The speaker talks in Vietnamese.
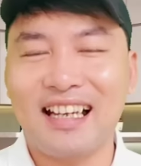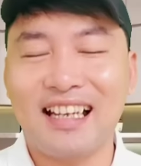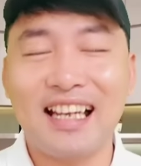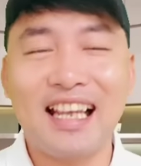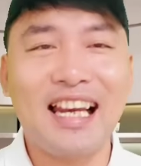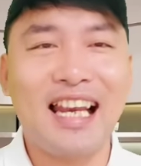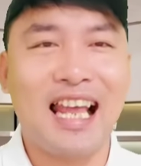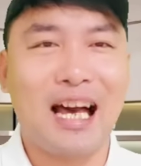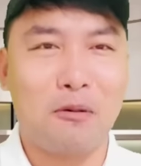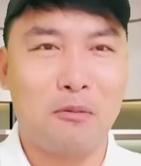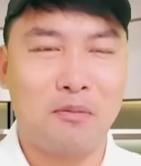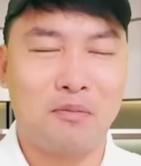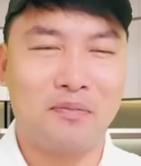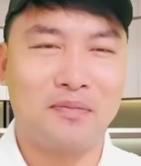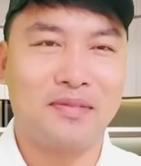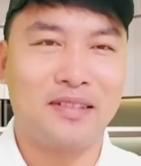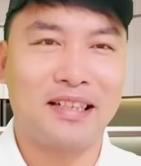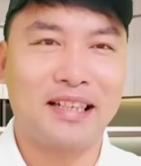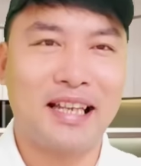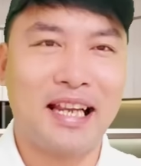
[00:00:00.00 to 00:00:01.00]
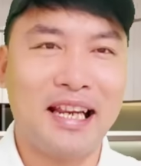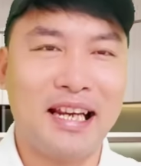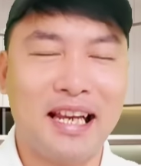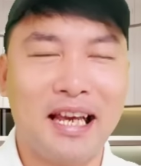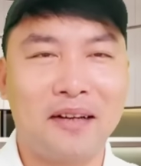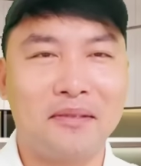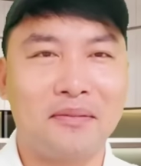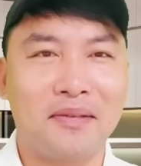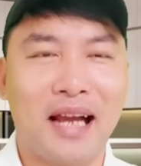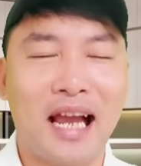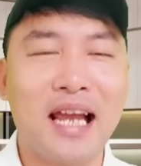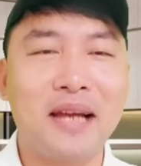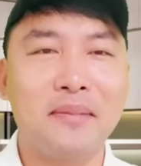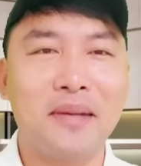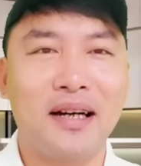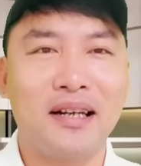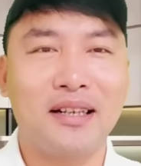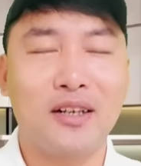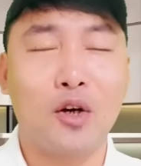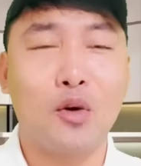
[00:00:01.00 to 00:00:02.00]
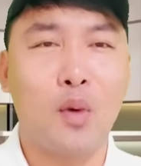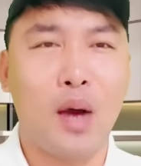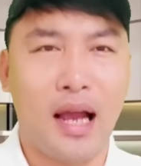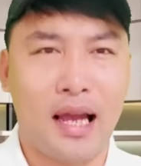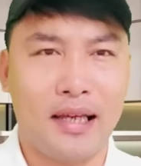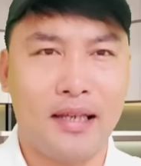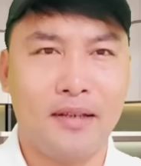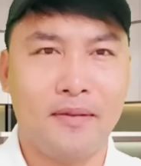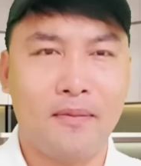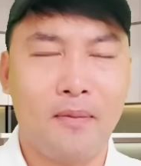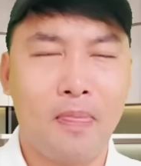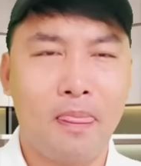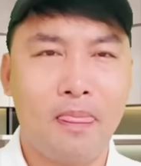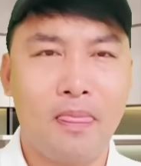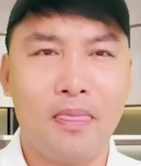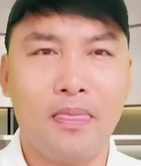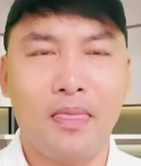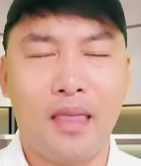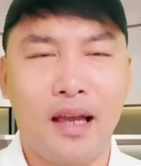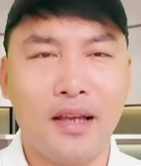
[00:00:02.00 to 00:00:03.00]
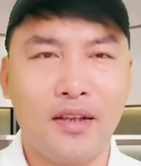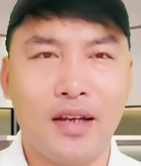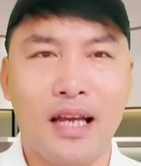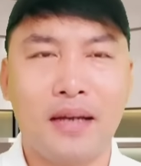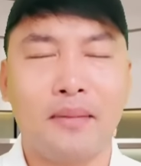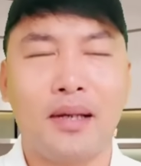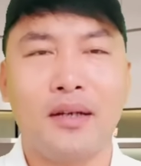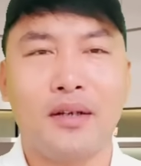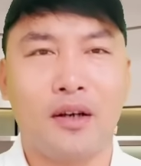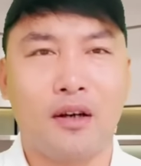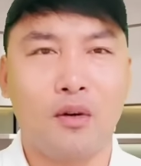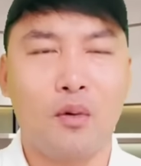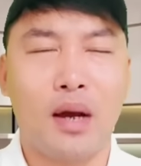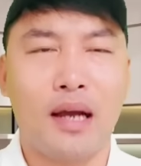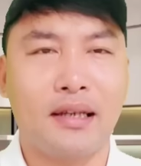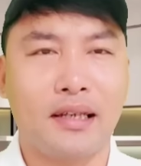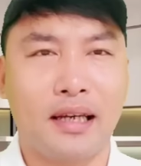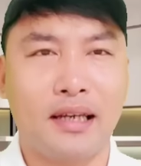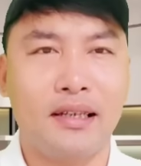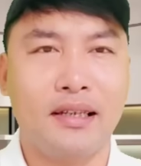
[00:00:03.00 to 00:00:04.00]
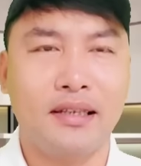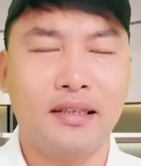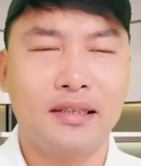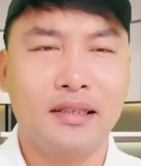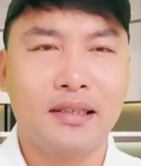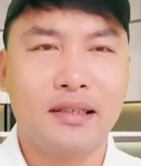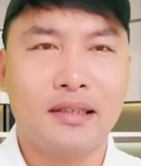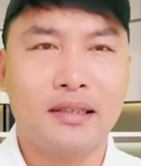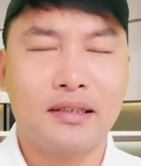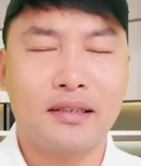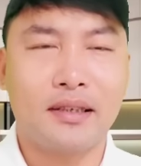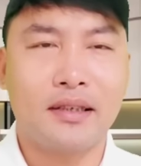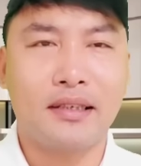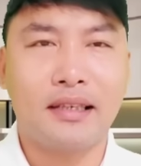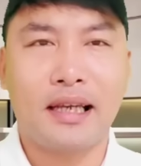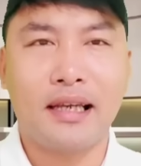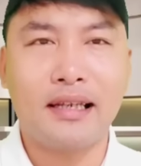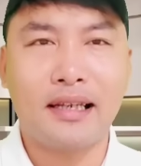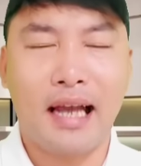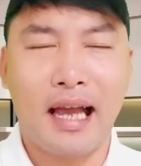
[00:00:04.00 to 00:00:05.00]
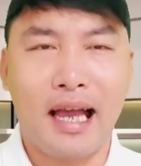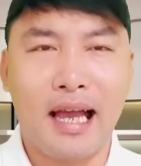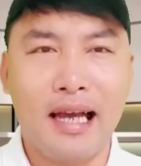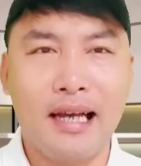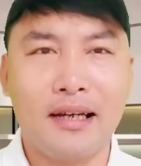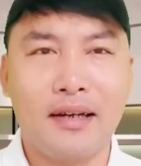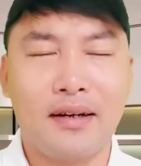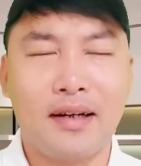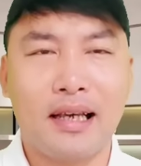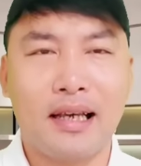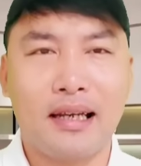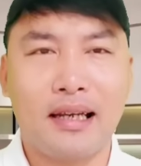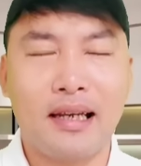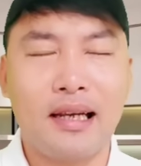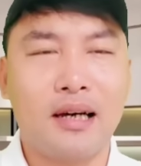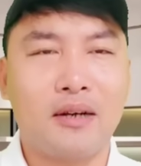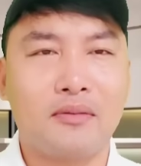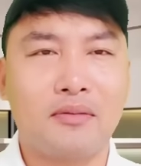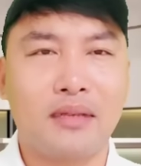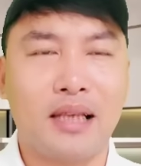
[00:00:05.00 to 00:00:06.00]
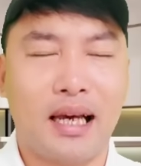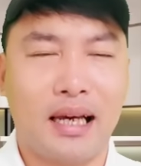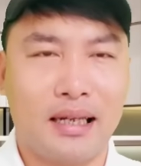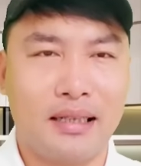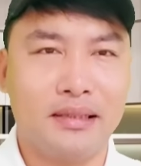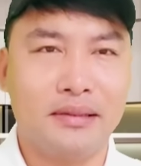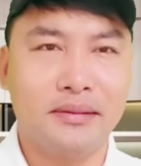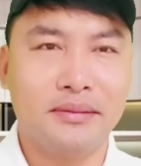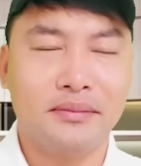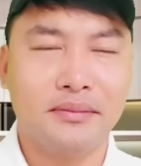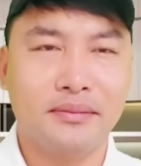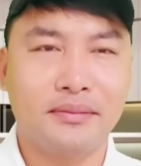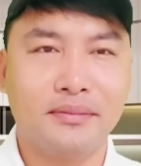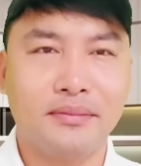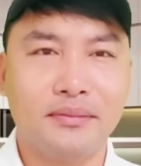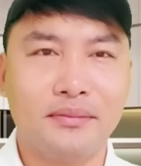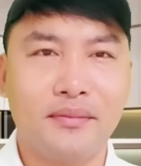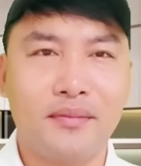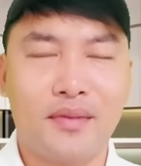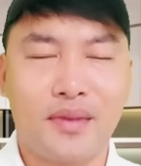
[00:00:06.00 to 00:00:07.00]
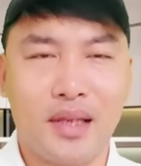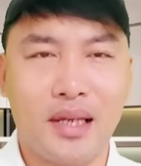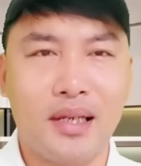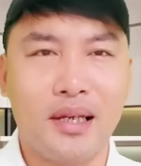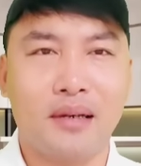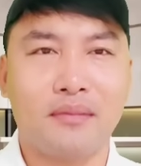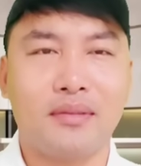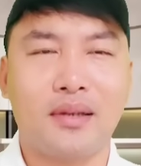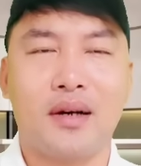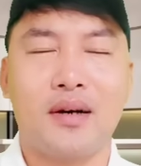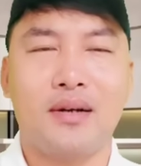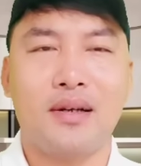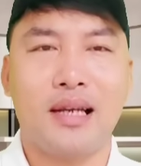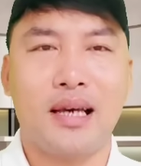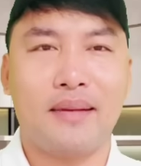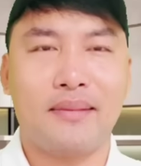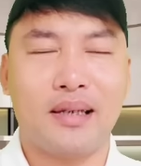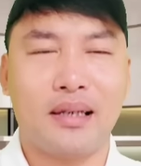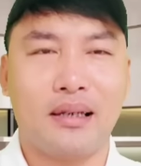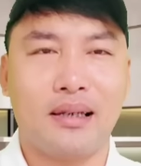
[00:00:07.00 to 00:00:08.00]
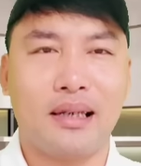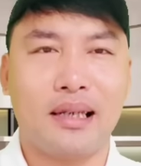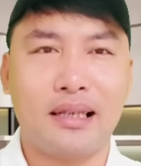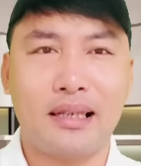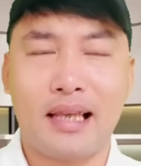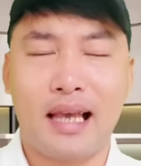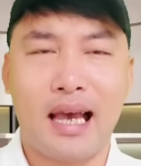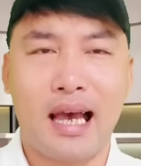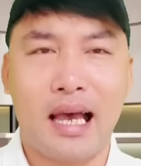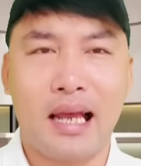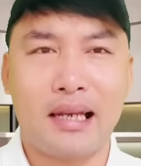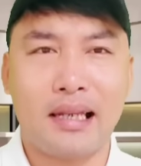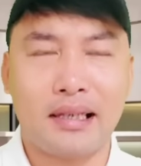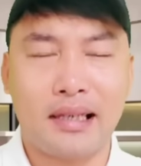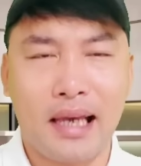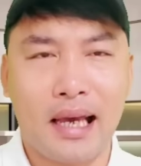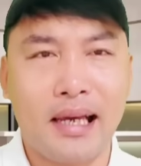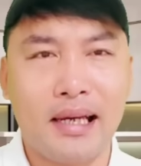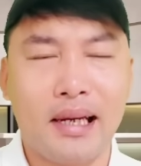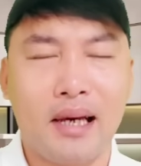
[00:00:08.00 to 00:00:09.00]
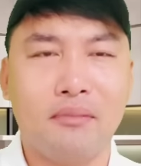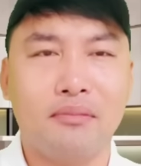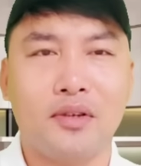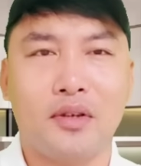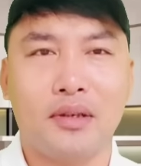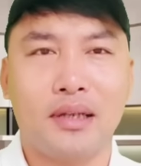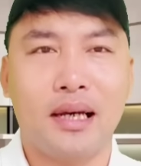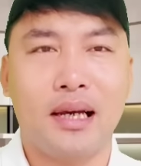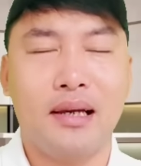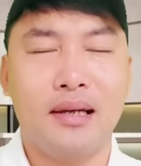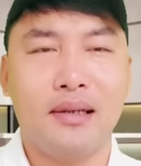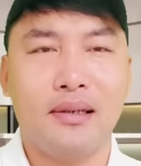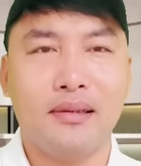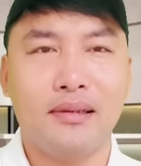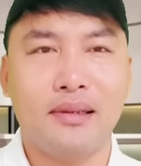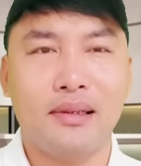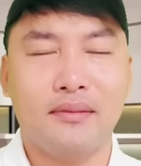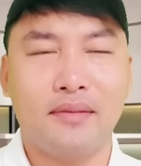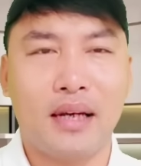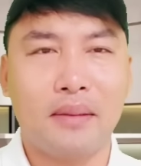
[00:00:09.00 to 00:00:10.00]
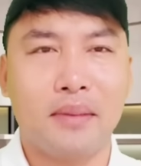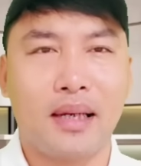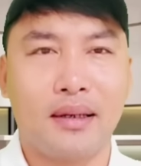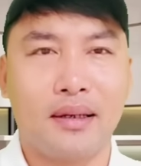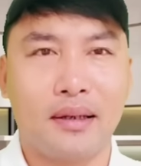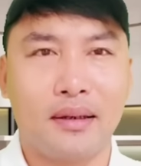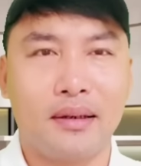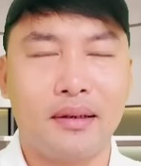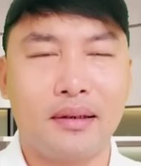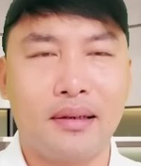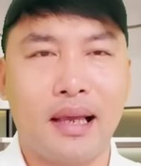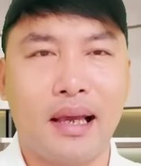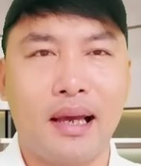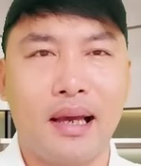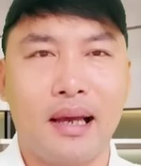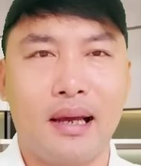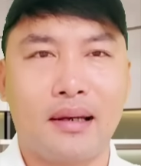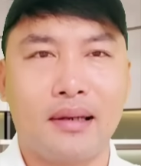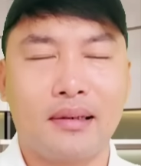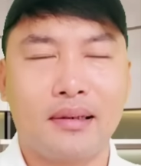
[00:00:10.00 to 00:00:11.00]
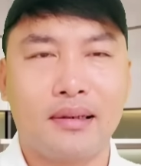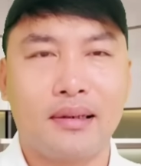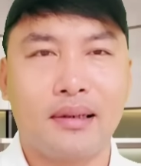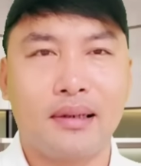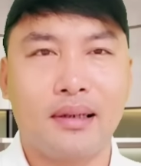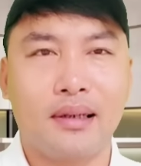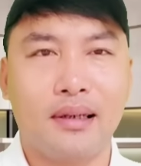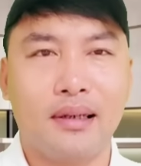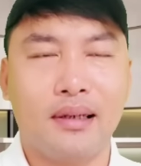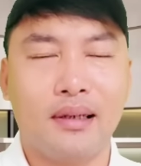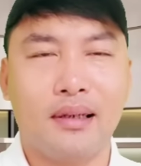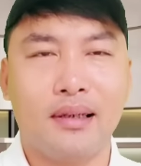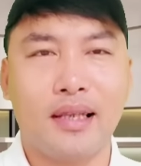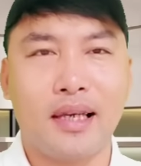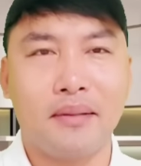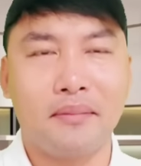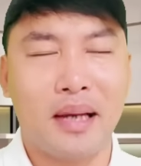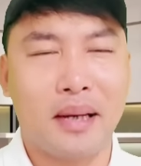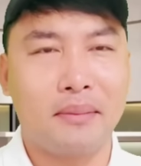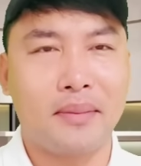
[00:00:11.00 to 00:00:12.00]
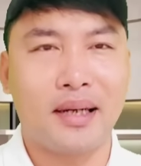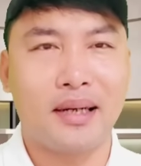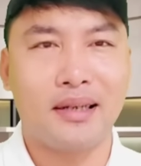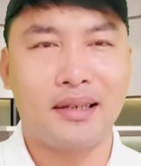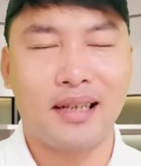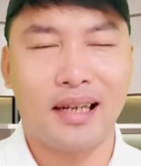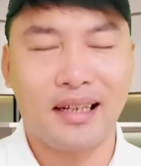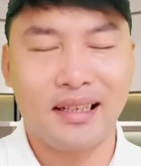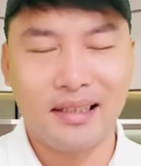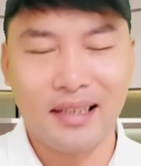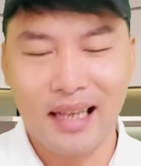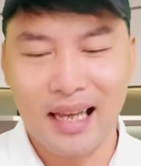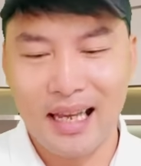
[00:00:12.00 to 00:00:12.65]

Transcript: lấy lòng lấy lòng hai bên nội ngoại ừ, để cho hai bên nội ngoại thấy rồi kể cả gọi là lấy lòng vợ ừ, chứ không thôi là bây giờ là nhà là trái nóc luôn đó chứ không phải bình thường nha à, nhưng mà mình vẫn là